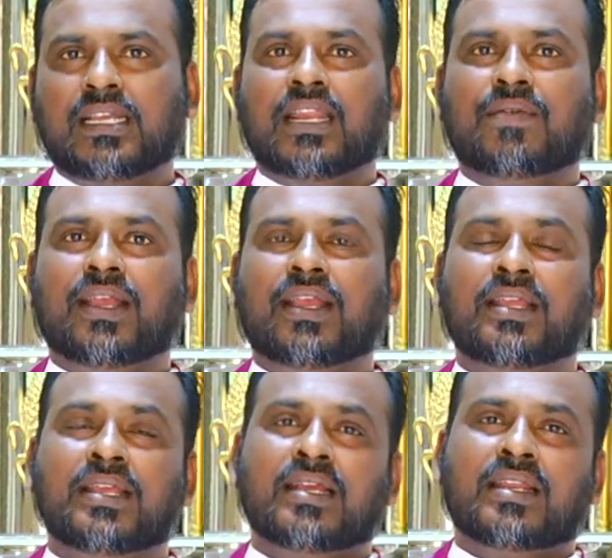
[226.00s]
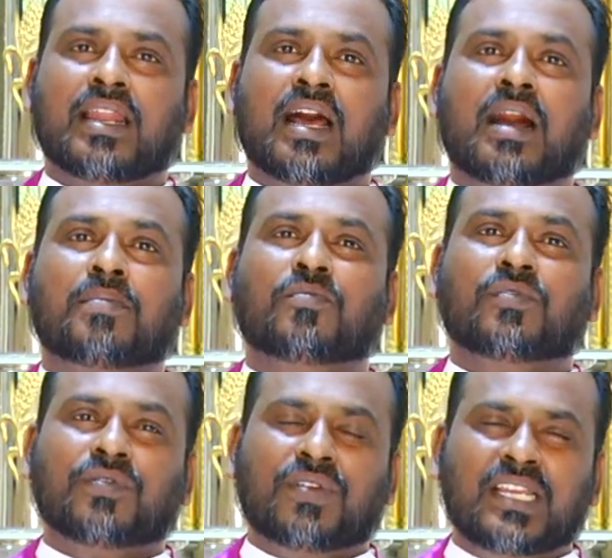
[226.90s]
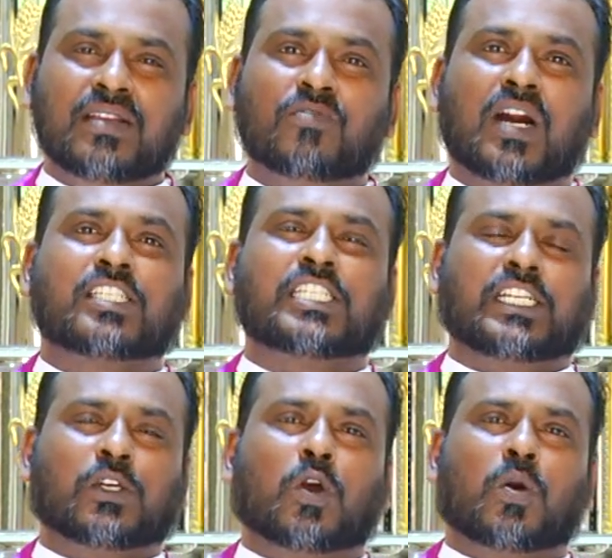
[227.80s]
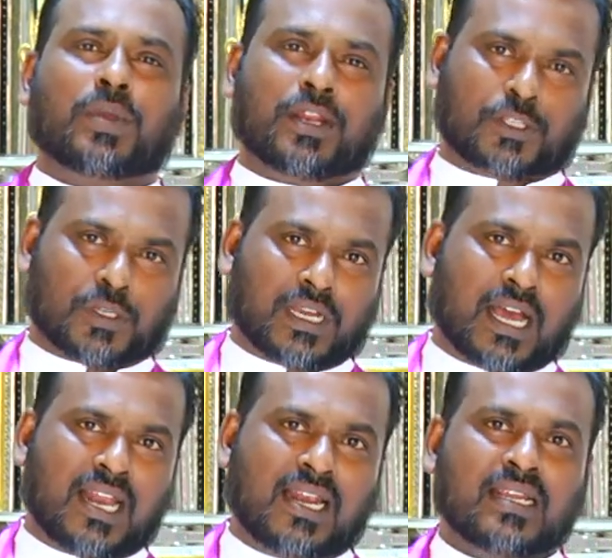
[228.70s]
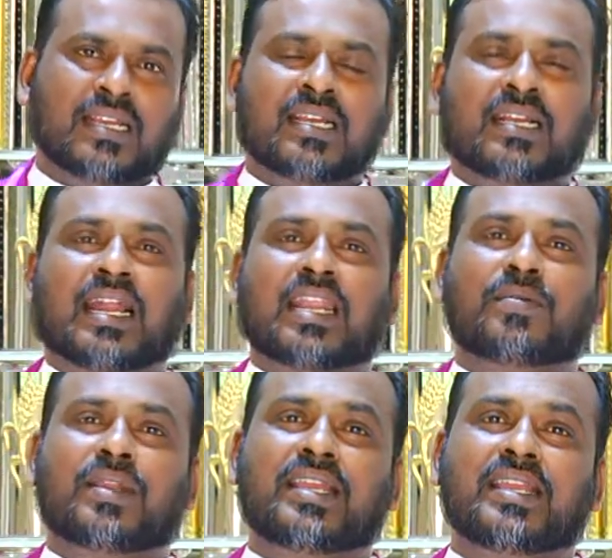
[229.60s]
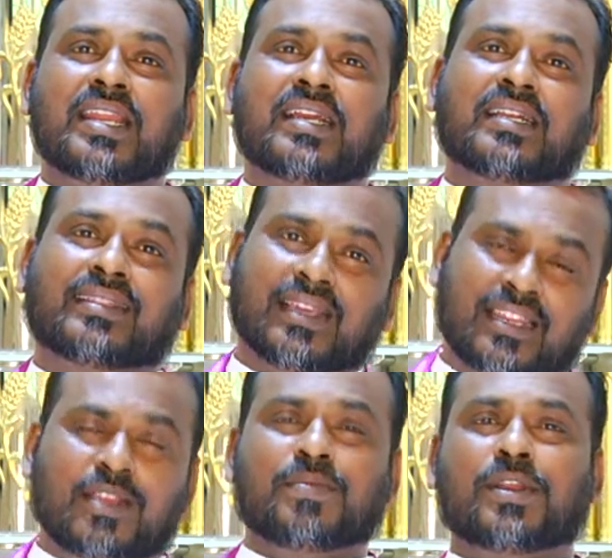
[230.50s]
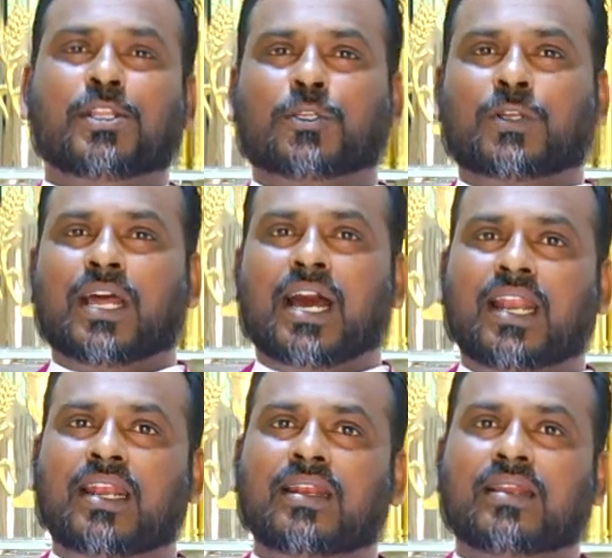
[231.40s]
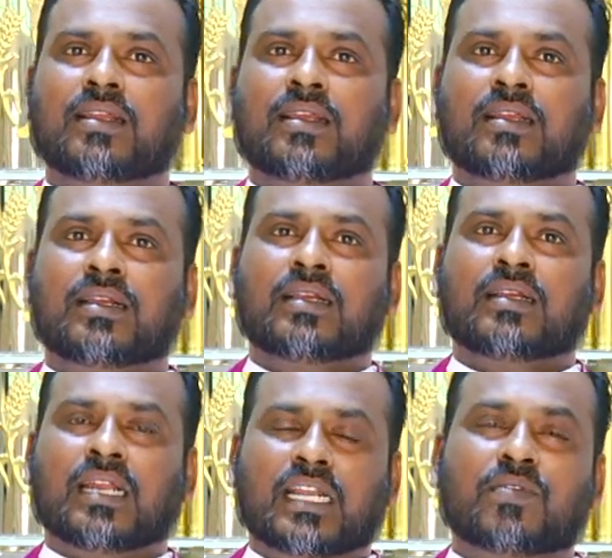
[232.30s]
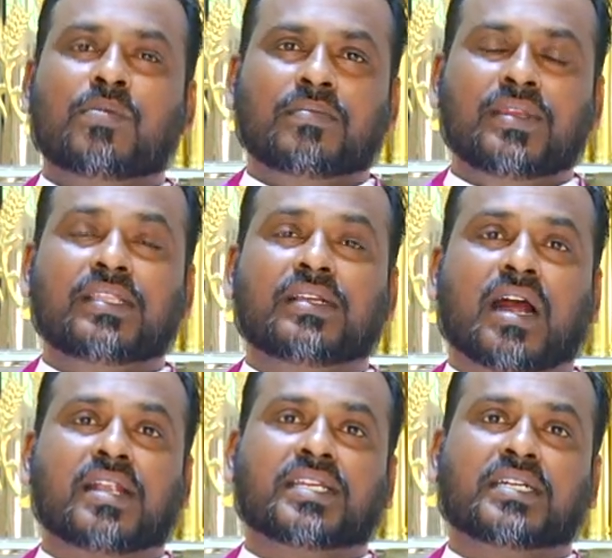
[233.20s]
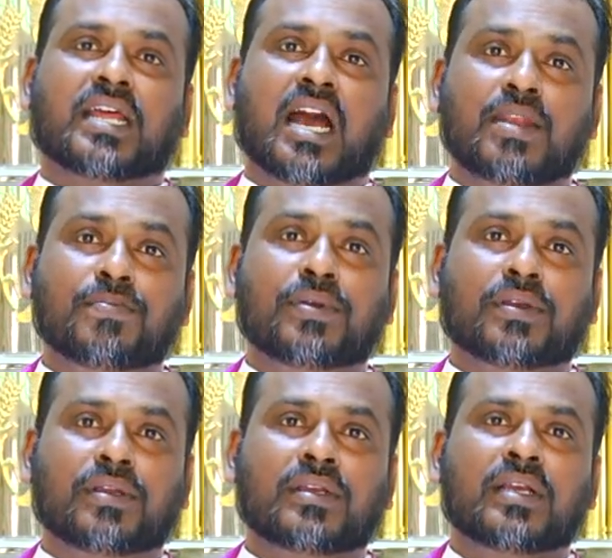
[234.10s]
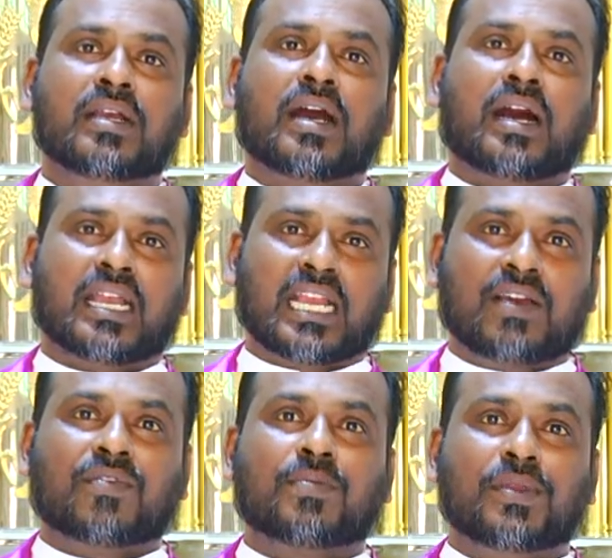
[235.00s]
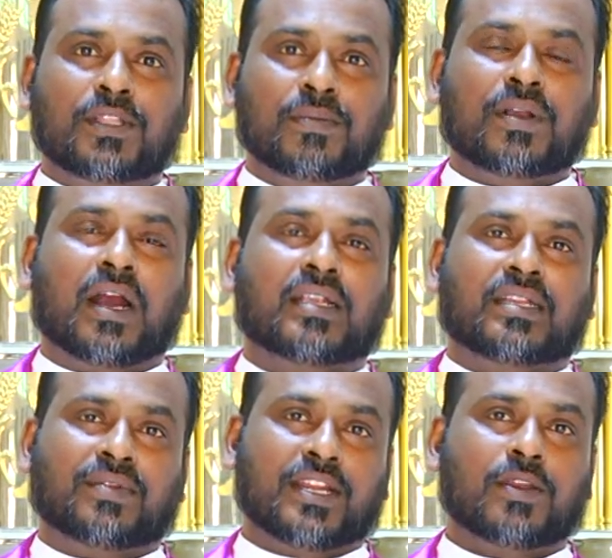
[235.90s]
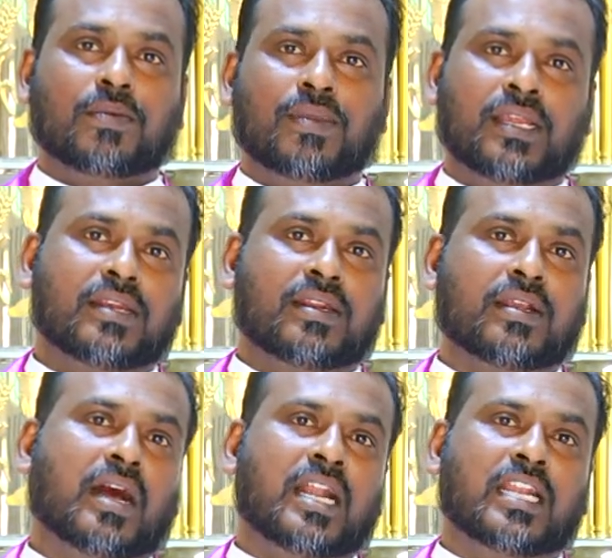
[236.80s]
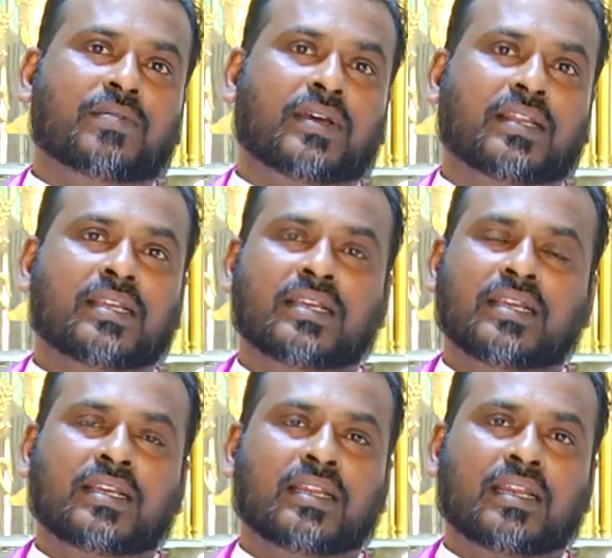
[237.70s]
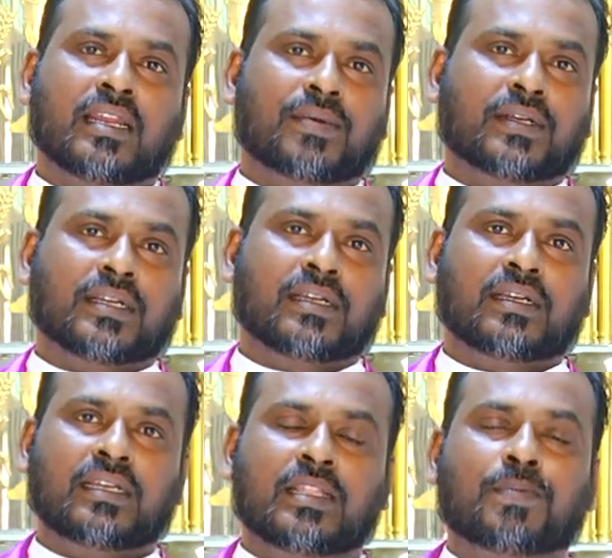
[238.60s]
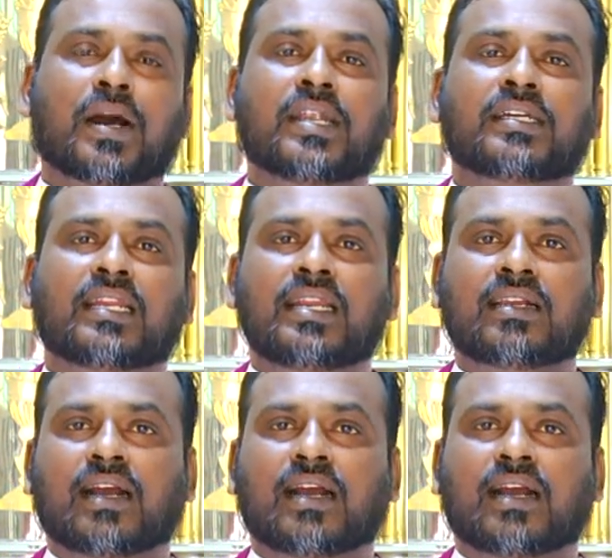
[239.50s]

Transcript: எனவே நாம் விவிலியம் வாசிக்கிறோம் என்று சொன்னால் கடவுளை எனக்கு தெரியும் என்று சொன்னால் கடவுள் மீது காட்டுகிற அன்பு அயலவர் மீதும் காட்ட வேண்டும் என்று ஆண்டவர் நமக்கு இந்த பாடுகளின்